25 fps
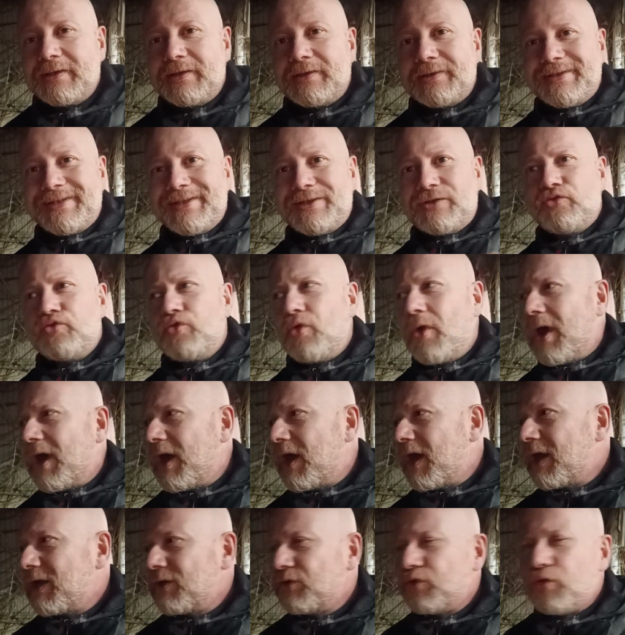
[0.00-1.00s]
euh,
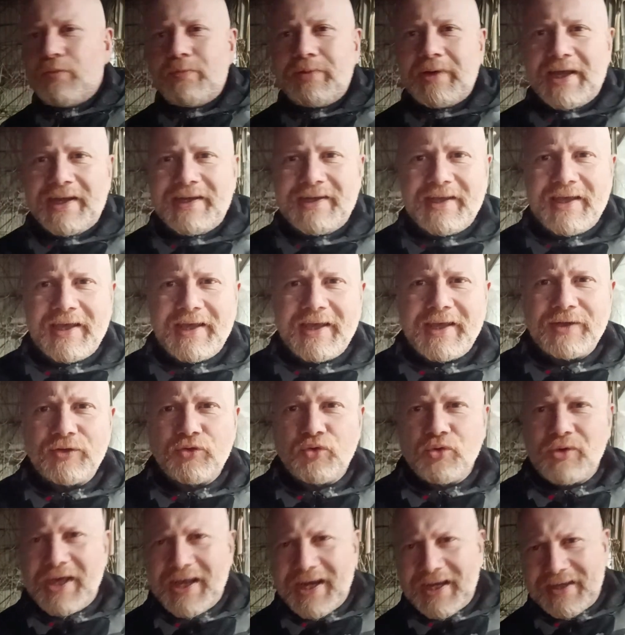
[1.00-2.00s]
d'étoiles, de
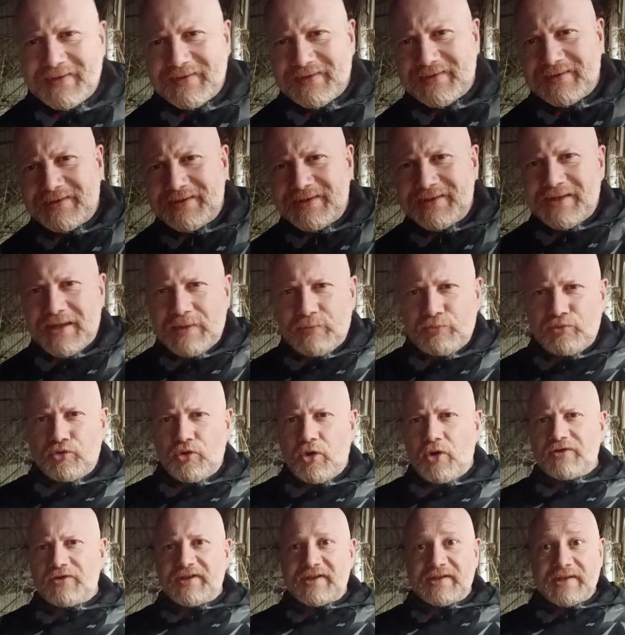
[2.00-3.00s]
planètes, de galaxies,
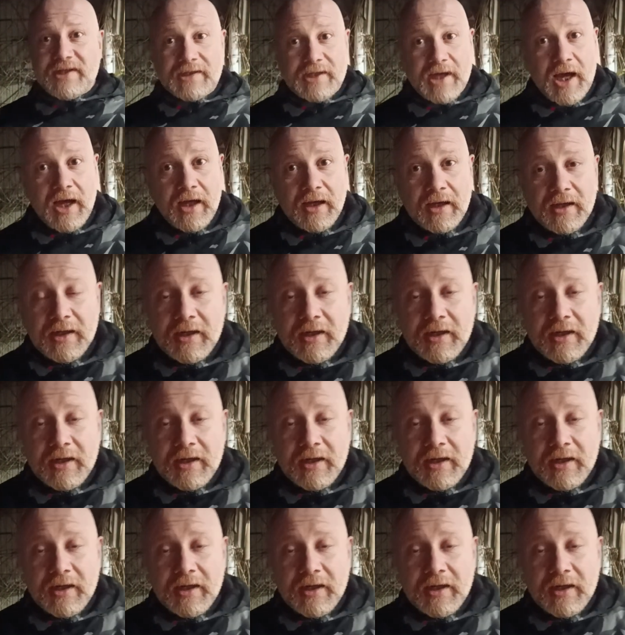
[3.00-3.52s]
nébuleuses, etc.